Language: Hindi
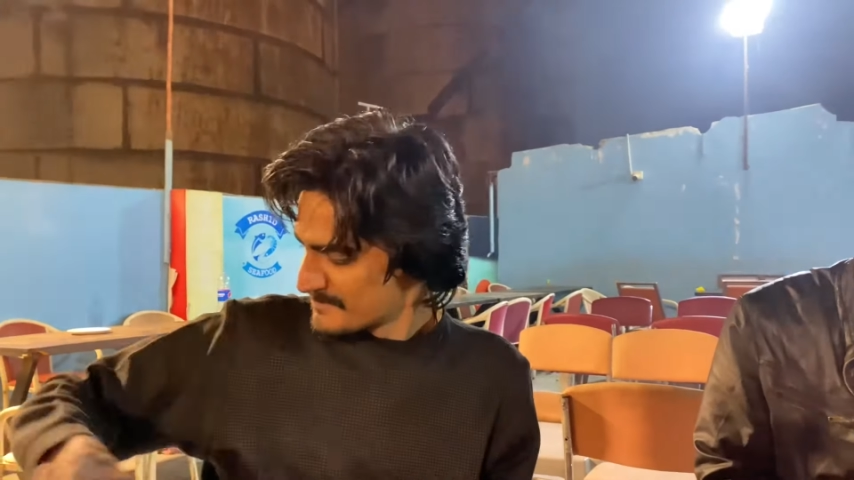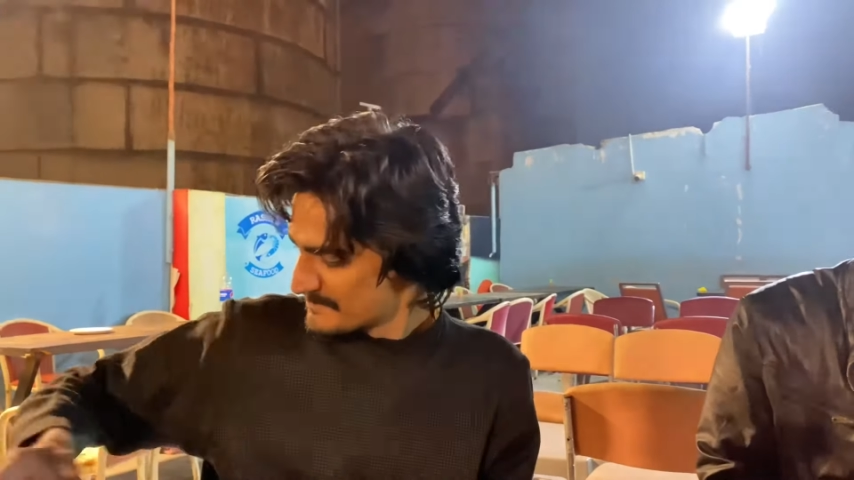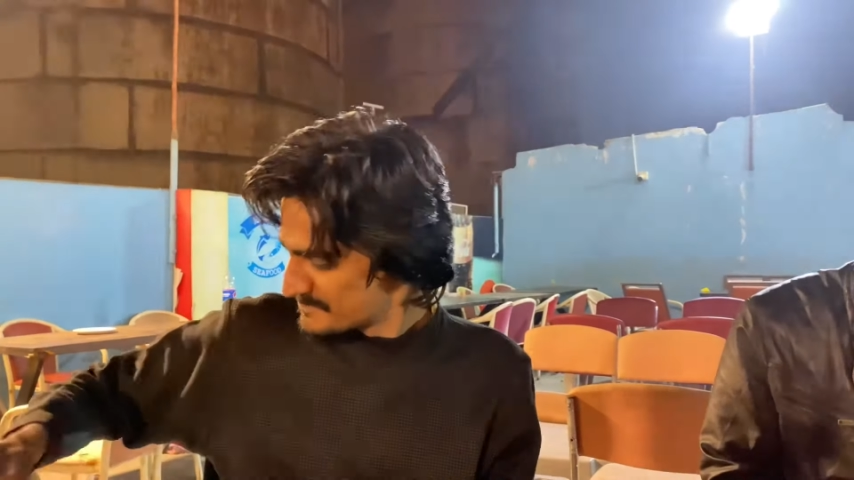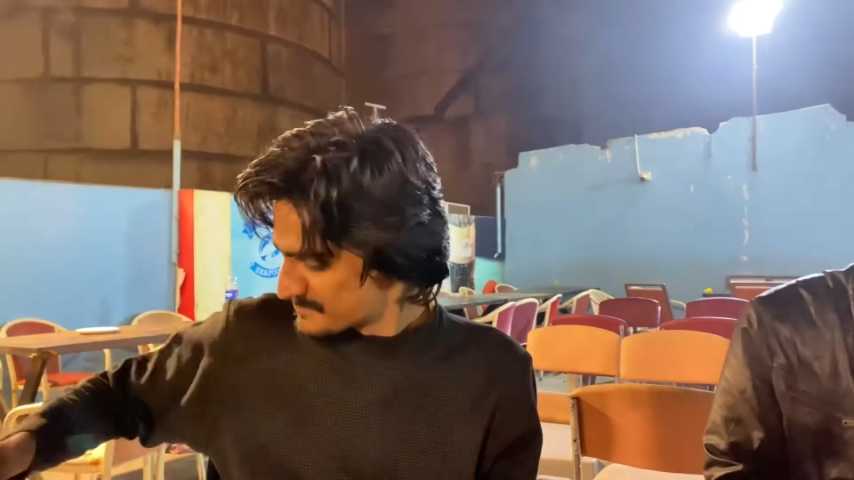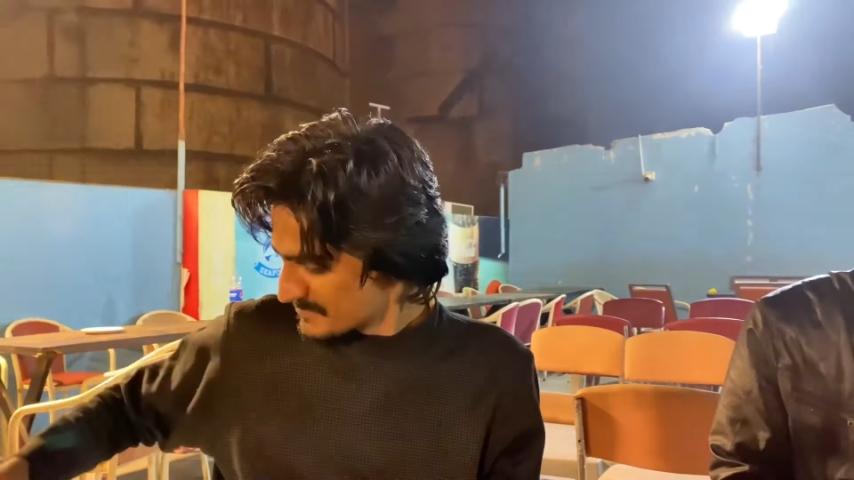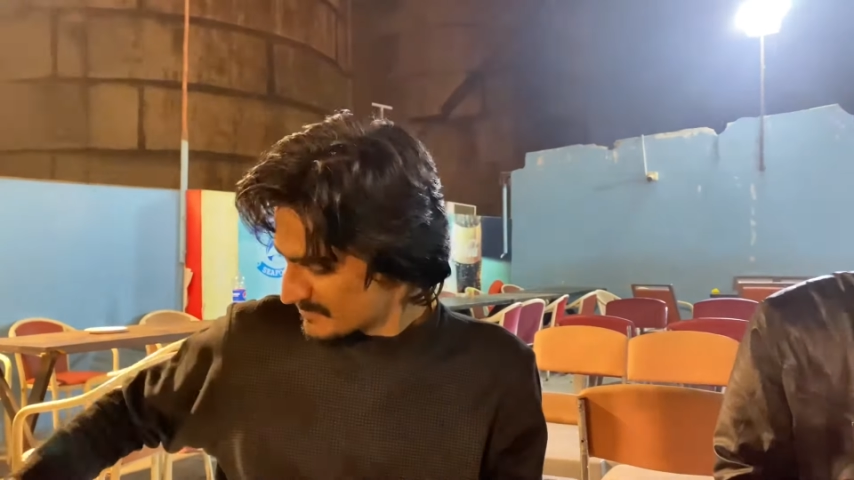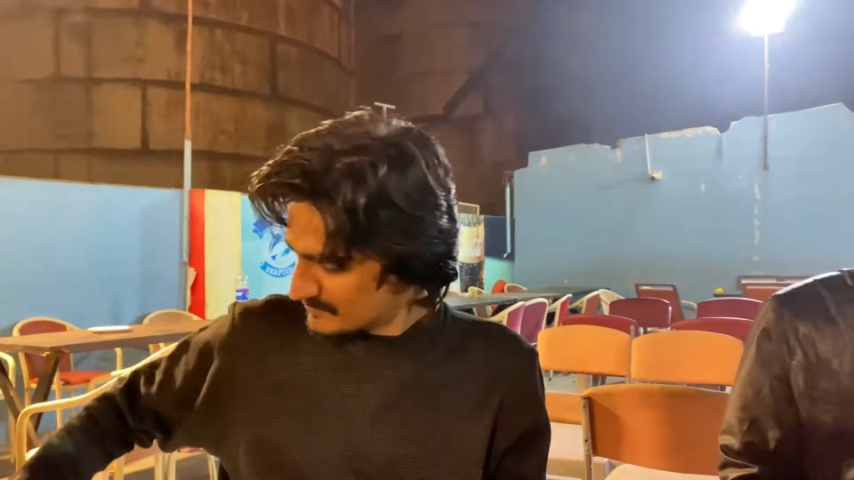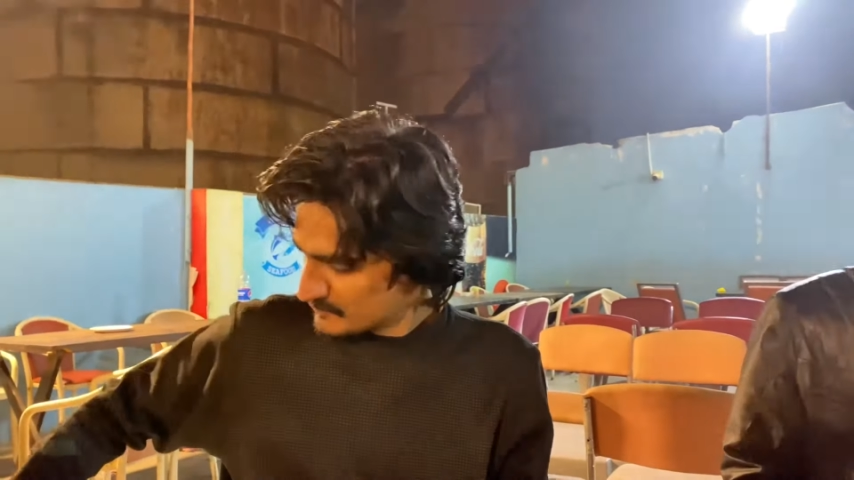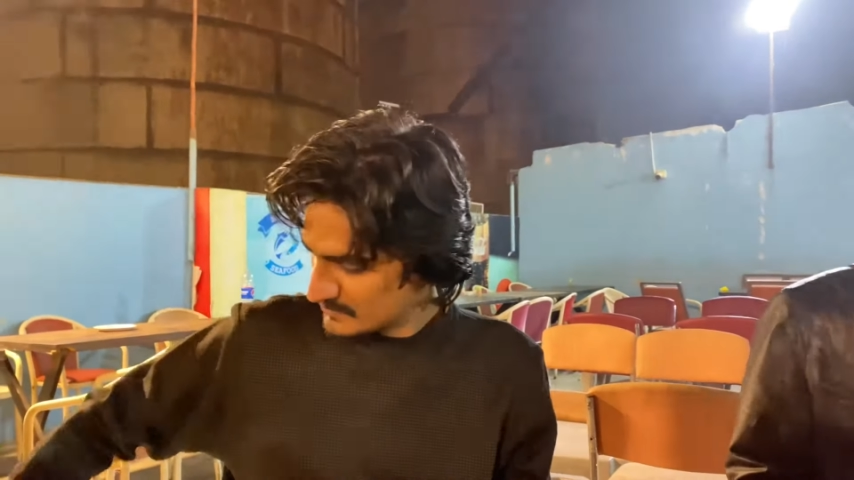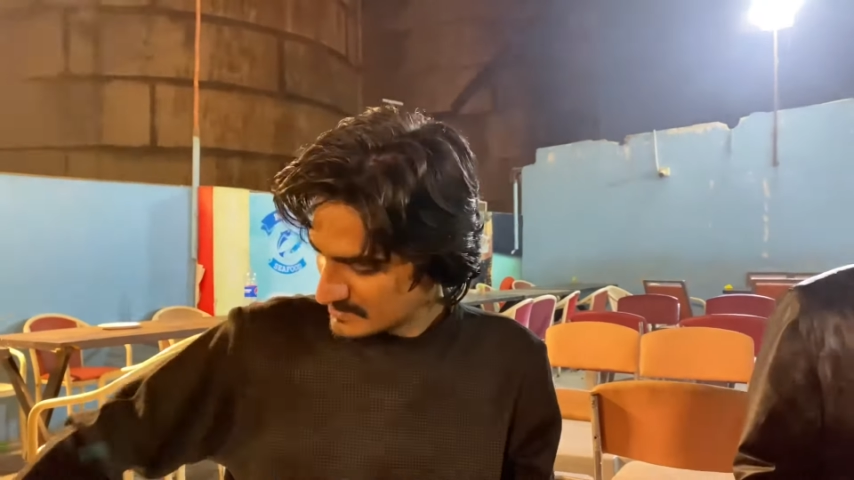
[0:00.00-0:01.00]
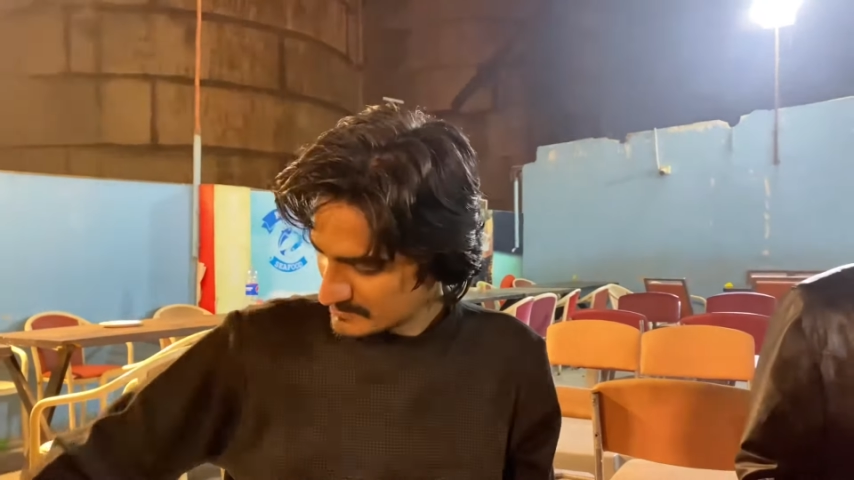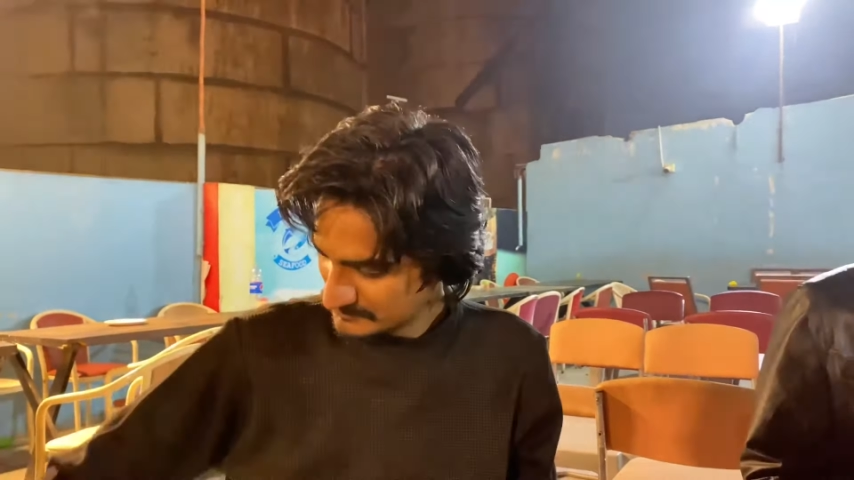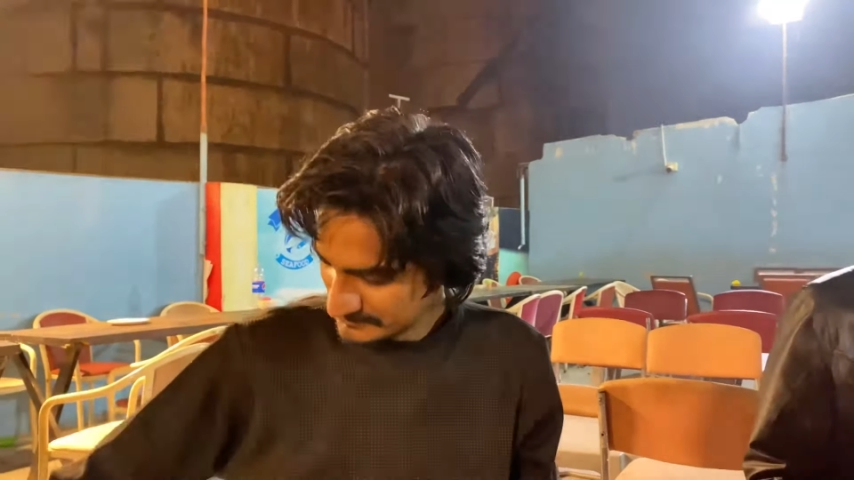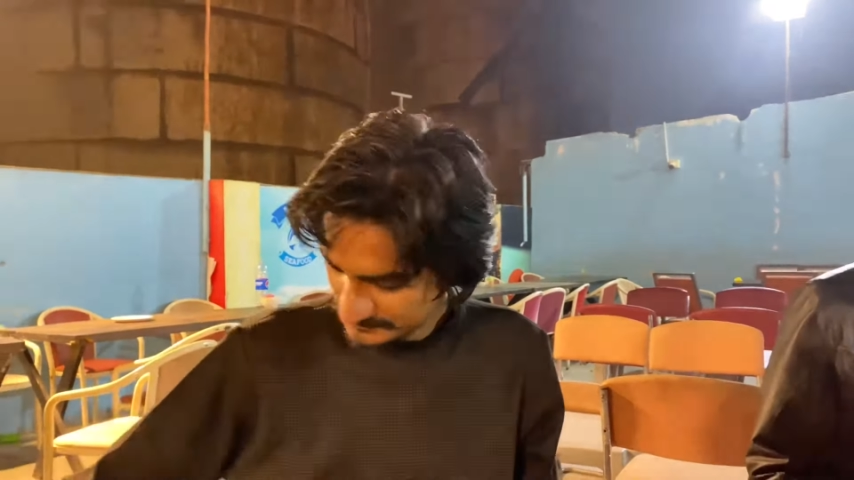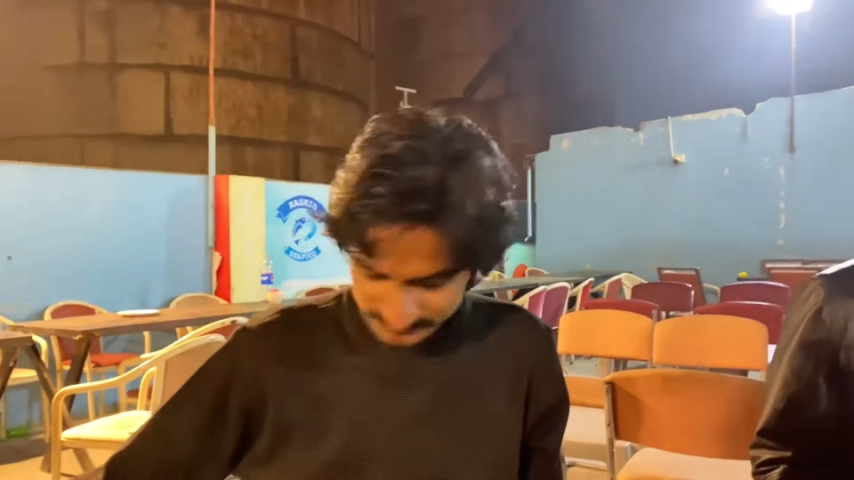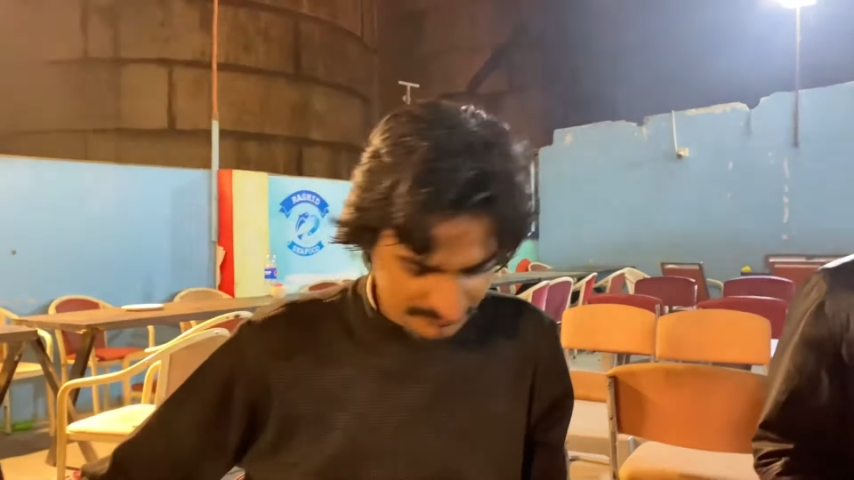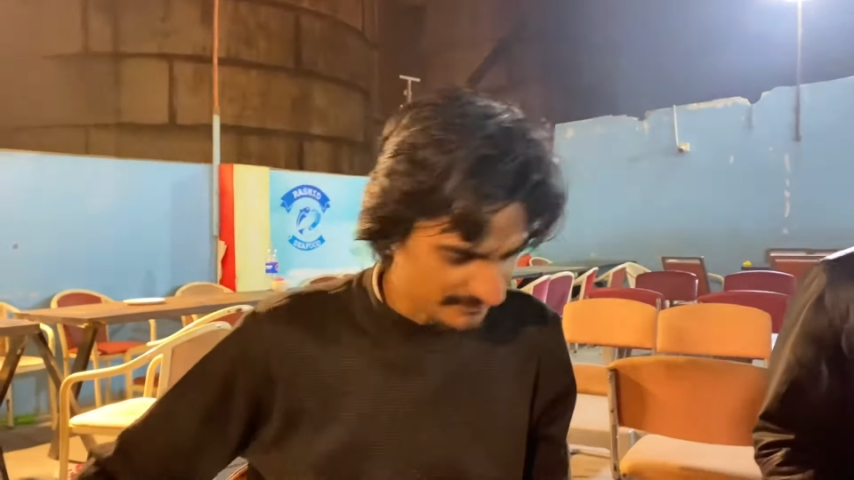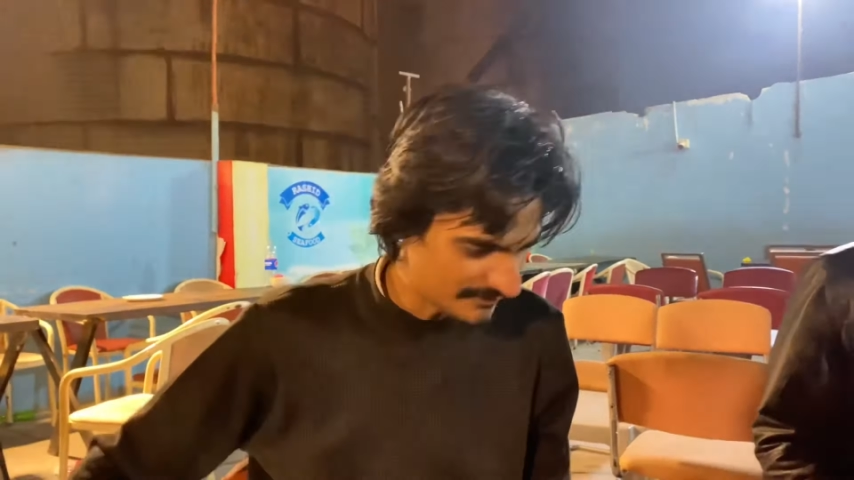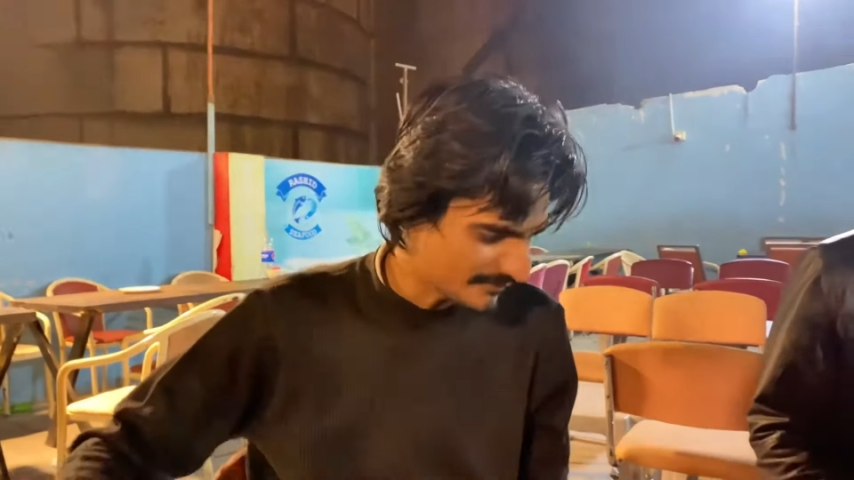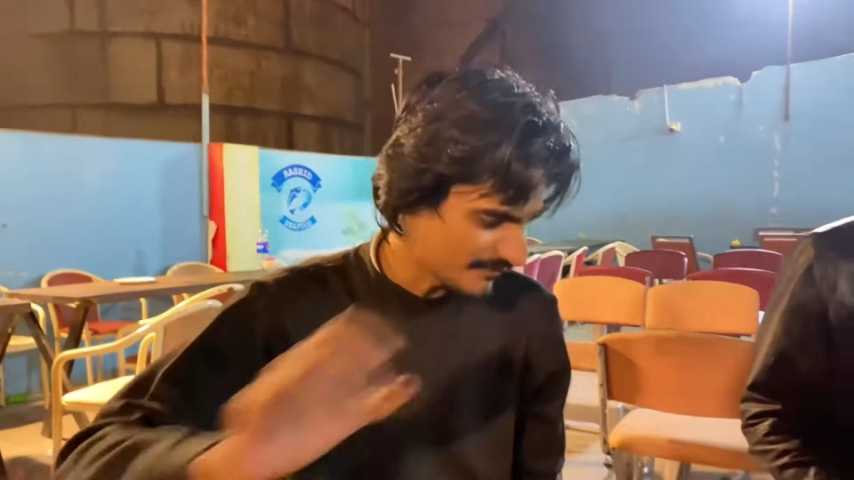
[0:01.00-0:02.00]
फुल गरम फुल गरम बोला स्नैन
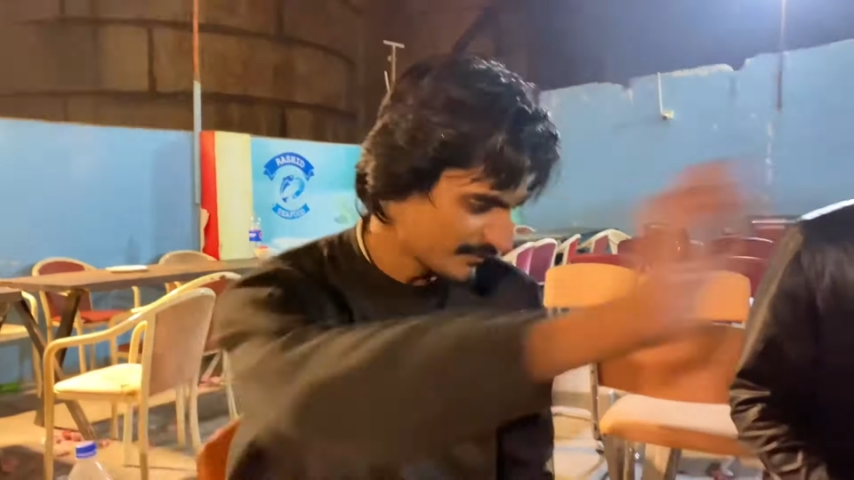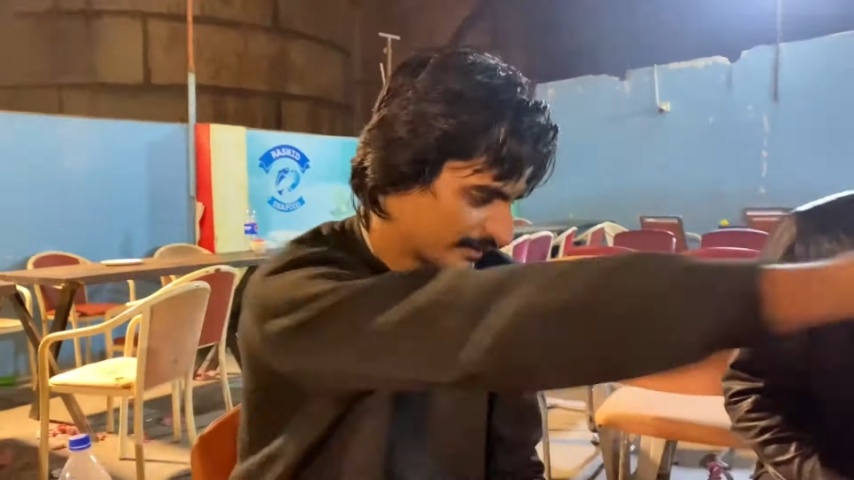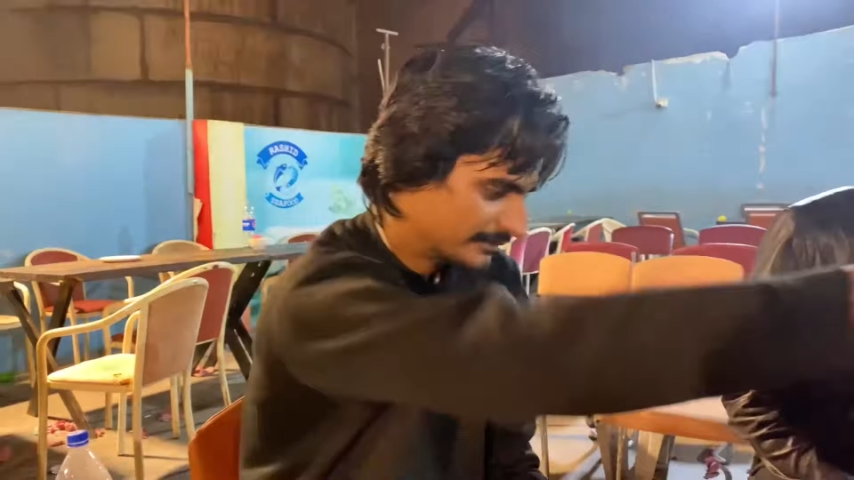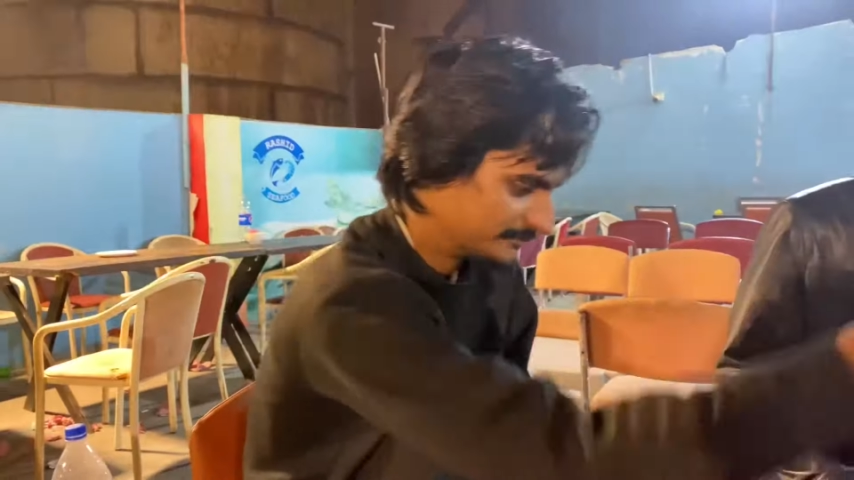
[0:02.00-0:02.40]
भाई गरम हो गया